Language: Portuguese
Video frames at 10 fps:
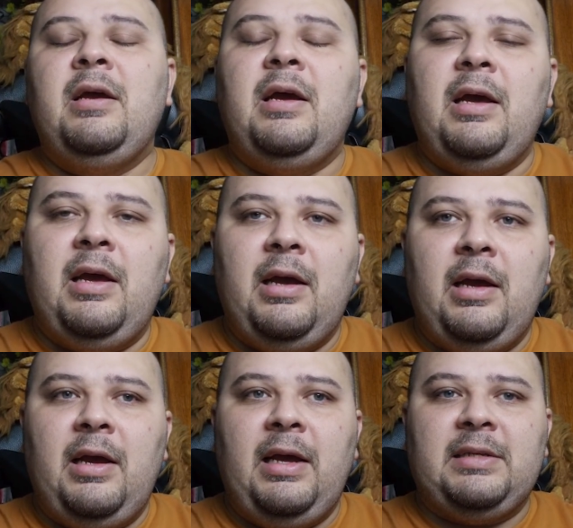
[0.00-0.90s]

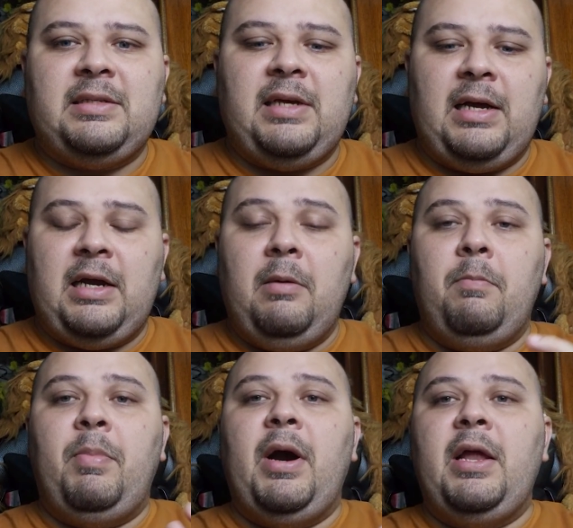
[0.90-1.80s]
é, essa
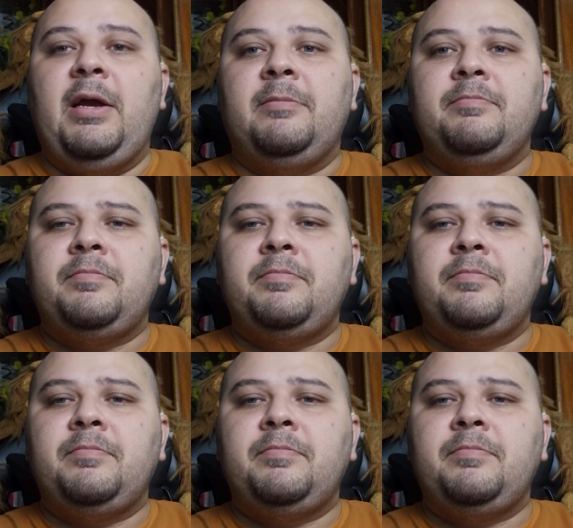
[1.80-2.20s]
campanha